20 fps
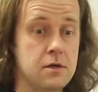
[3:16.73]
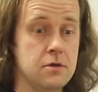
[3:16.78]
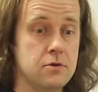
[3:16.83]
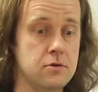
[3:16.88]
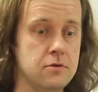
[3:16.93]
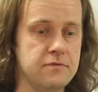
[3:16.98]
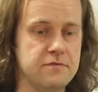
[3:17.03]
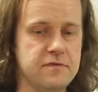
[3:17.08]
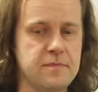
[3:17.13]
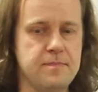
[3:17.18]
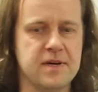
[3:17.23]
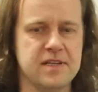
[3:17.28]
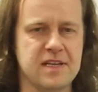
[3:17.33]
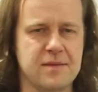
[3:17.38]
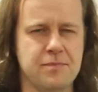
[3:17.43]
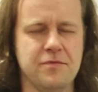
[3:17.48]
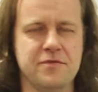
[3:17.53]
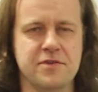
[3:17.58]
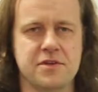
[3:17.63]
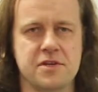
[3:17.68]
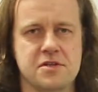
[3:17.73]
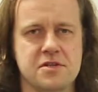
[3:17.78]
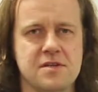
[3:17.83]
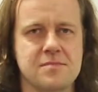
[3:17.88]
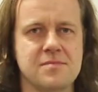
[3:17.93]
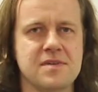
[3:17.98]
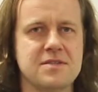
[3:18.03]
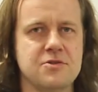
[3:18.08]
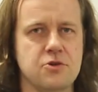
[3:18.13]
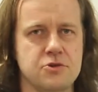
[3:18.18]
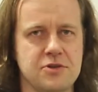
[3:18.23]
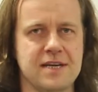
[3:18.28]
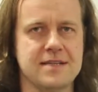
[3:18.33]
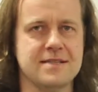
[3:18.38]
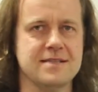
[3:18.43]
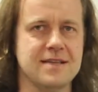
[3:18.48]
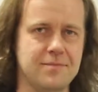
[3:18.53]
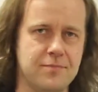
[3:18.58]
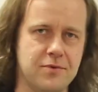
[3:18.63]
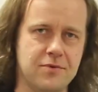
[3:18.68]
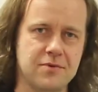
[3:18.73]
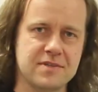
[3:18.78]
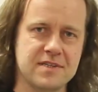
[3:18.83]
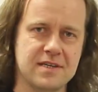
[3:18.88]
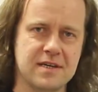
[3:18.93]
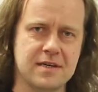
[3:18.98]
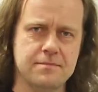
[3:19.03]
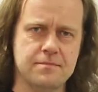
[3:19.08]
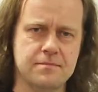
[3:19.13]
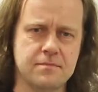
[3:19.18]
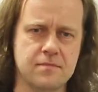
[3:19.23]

no, wypada powiedzieć, czym jest notacja polska.